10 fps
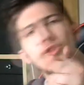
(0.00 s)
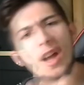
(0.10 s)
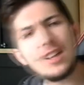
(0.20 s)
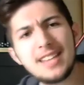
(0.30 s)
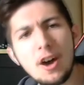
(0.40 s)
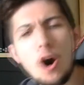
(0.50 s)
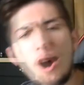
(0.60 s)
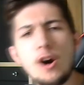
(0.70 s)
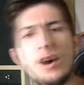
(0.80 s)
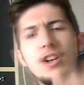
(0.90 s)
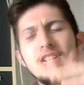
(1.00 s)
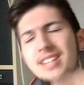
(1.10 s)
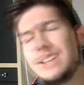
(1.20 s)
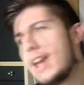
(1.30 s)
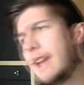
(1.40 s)
2-0
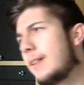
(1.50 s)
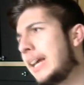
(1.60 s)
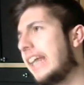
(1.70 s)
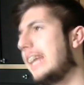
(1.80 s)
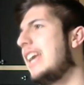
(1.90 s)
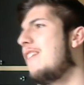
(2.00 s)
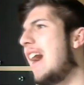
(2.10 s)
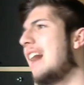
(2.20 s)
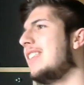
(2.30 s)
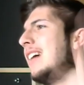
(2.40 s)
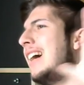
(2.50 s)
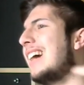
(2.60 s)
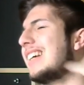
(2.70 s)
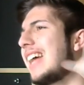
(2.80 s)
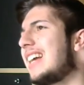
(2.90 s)
Signé Ivan
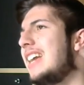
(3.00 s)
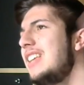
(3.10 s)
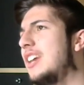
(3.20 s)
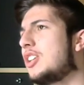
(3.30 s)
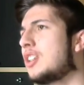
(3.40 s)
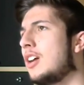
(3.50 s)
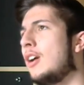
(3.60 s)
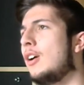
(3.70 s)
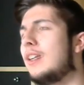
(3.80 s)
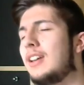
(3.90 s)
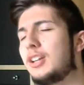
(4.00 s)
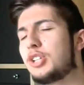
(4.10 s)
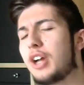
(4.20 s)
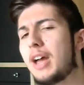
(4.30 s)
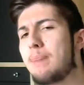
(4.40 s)
Rakitic
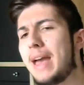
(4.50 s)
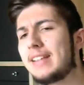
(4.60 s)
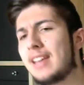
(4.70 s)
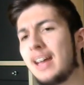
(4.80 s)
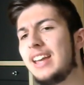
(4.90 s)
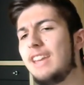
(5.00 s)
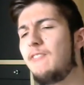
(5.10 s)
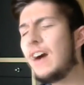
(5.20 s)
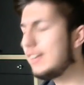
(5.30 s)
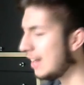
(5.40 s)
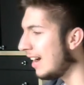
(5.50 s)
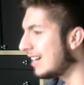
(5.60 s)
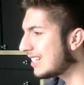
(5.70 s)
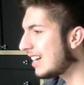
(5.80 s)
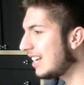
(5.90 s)
Je répète, Ivan
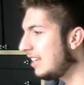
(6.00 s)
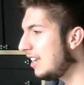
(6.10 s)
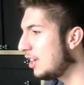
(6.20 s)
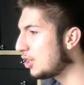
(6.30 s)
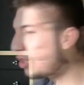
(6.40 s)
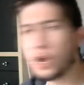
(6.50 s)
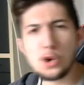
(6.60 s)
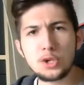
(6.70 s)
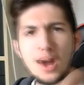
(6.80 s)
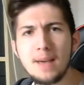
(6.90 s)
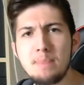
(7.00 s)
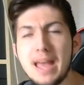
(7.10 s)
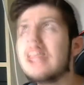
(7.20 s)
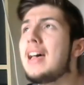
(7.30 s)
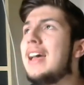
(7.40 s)
Rakitic Je
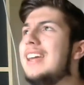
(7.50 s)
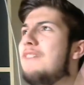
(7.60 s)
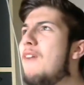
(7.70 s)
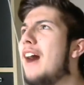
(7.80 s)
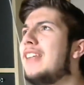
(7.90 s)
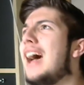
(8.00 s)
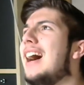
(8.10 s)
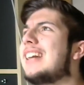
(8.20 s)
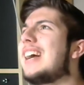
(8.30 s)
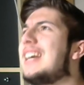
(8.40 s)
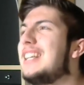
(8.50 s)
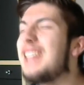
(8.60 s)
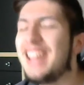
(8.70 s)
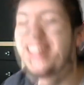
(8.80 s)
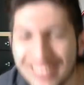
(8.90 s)
répète, Ivan Rakitic